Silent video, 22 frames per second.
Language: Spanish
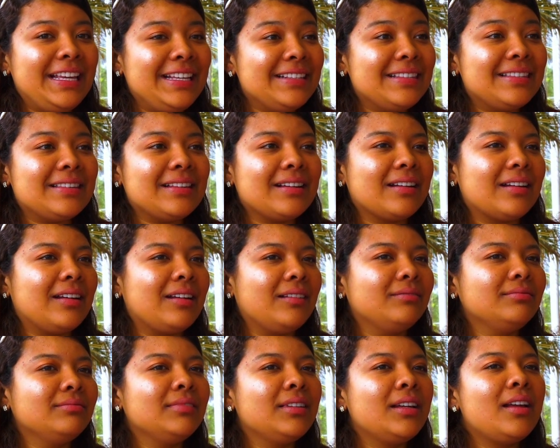
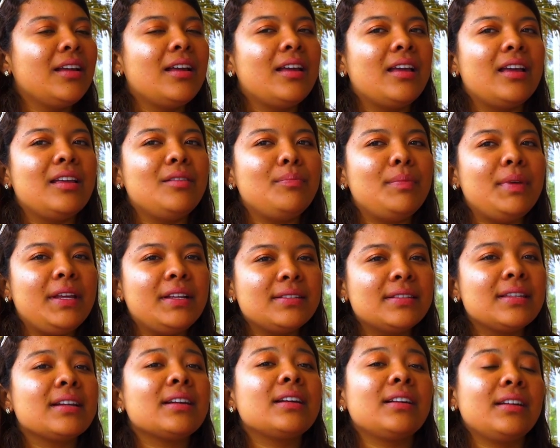Instagram. En mi
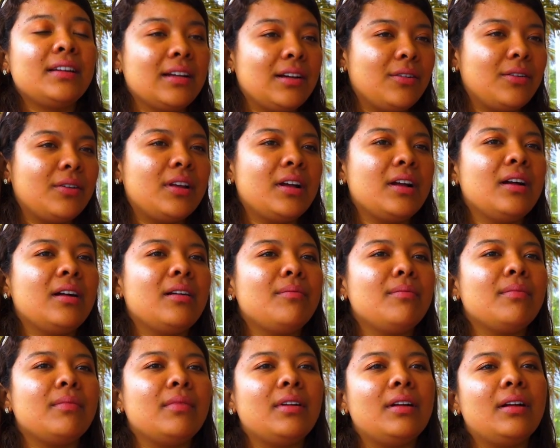Instagram, que ahora
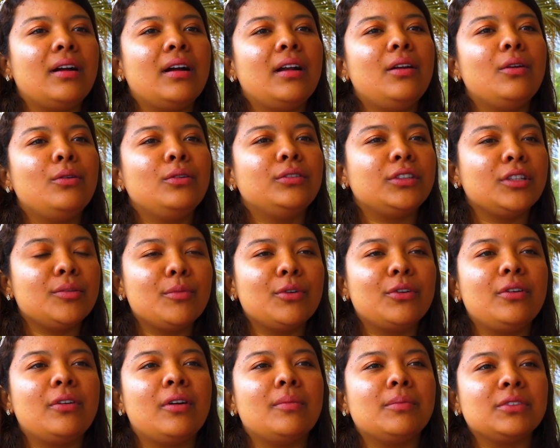a lo
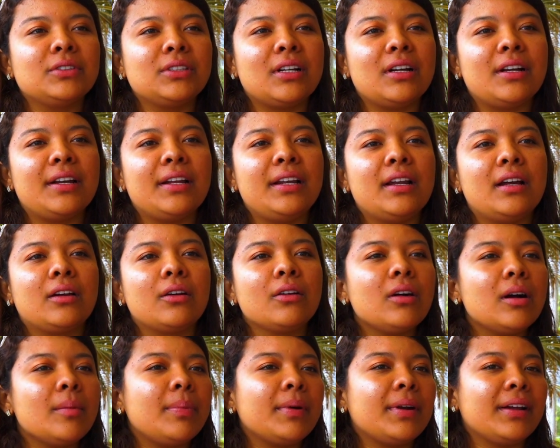último lo vamos a dar el
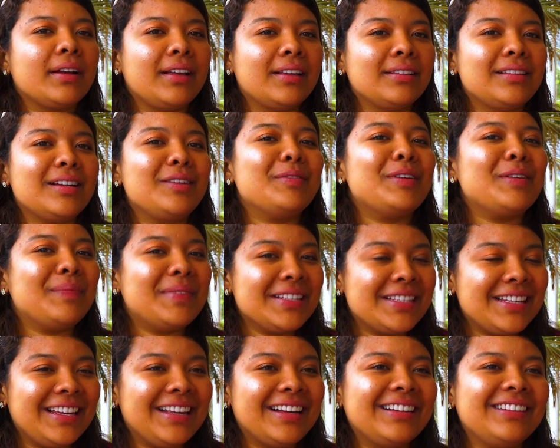arroba para que también
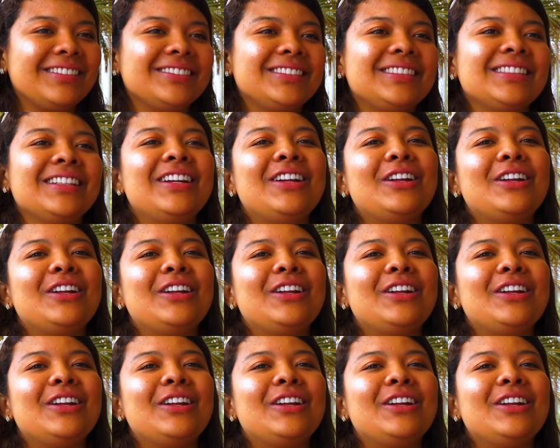me sigan los,